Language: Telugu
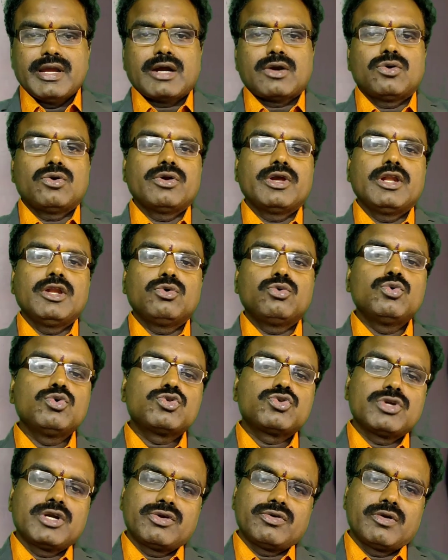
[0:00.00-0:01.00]
ఎక్కడో వెళ్ళి
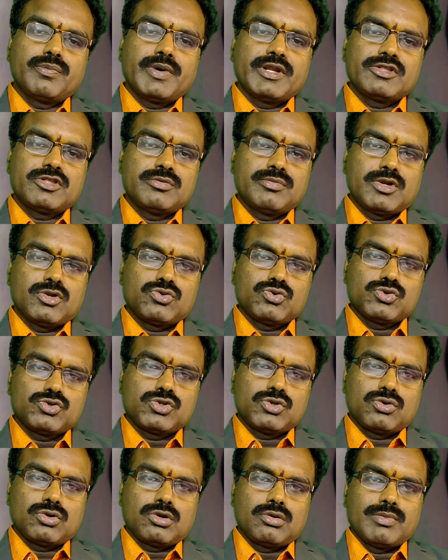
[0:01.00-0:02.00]
కూర్చునేటువంటి పరిస్థితి మనం
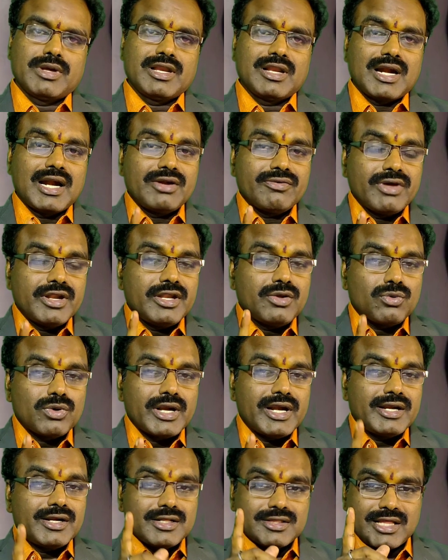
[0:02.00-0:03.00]
చూస్తూ ఉన్నాం మరి ఇలాంటివన్నీ
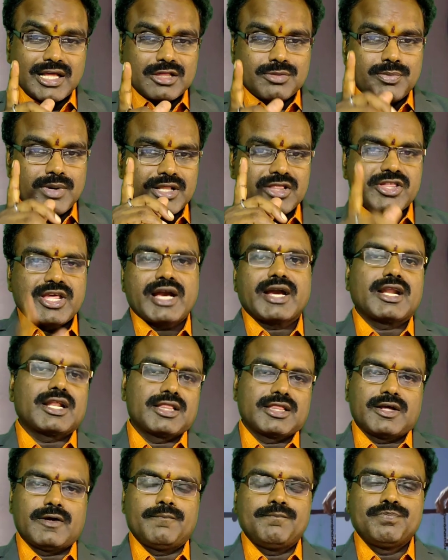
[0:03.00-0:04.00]
ఉన్నాయంటే తస్మాత్
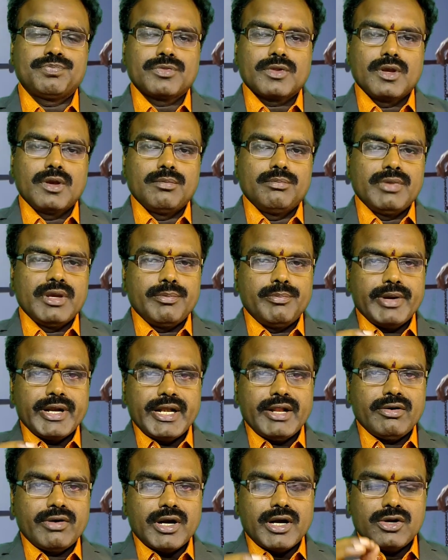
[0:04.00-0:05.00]
జాగ్రత్త మీ
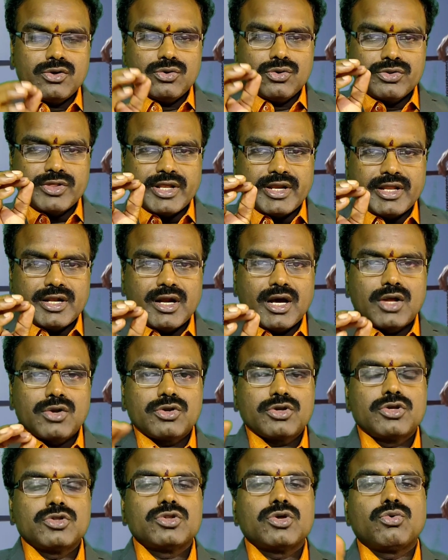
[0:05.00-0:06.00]
బిడ్డవాడు సరైన
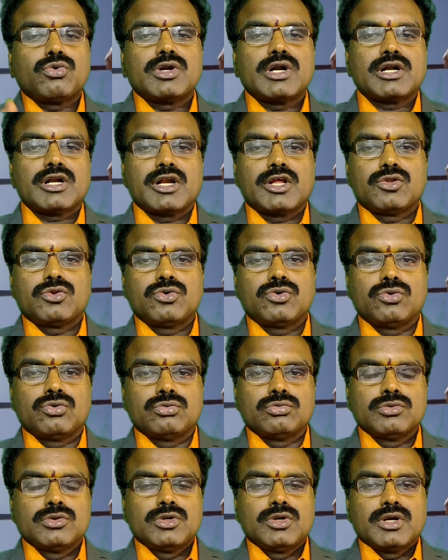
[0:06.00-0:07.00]
ఆరోగ్యంతో ఉండట్లేదు
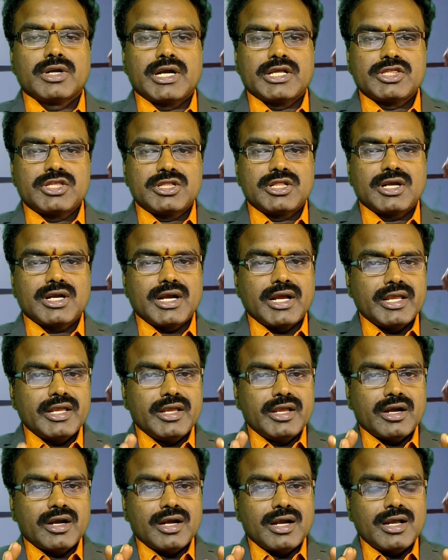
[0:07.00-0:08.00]
ఖచ్చితంగా ఈ
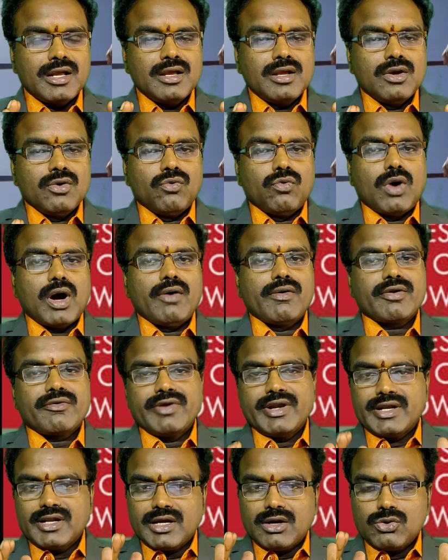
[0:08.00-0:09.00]
యొక్క ఓవర్
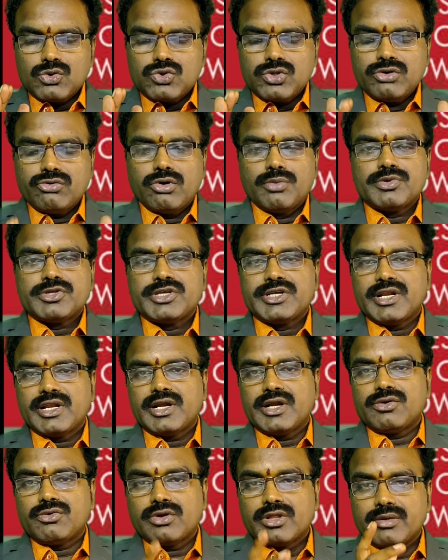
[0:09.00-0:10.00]
వెయిట్ కావచ్చు ఈ ఒబిసిటీ
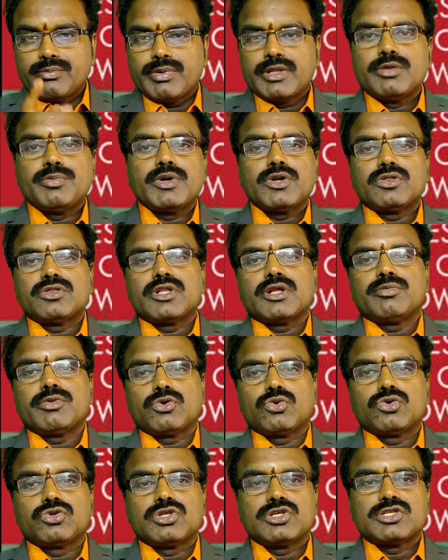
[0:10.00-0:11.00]
అనేటువంటిది ఇబ్బంది పెడుతుందని
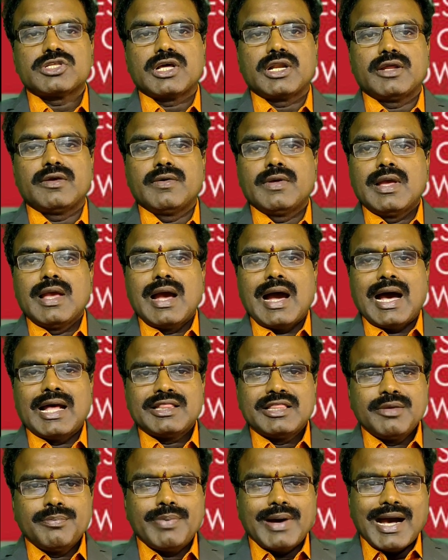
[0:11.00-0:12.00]
మీరు గుర్తించాలి
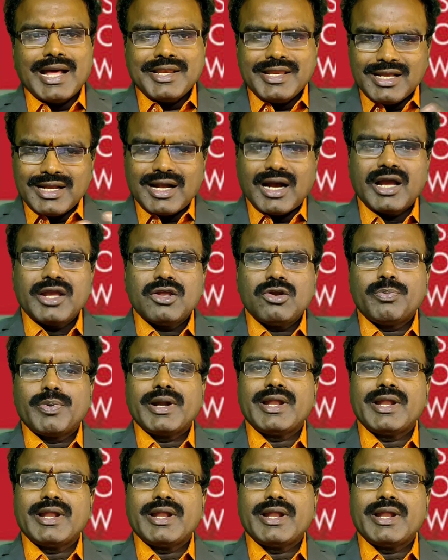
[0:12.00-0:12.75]
అతి భారీ కాయలు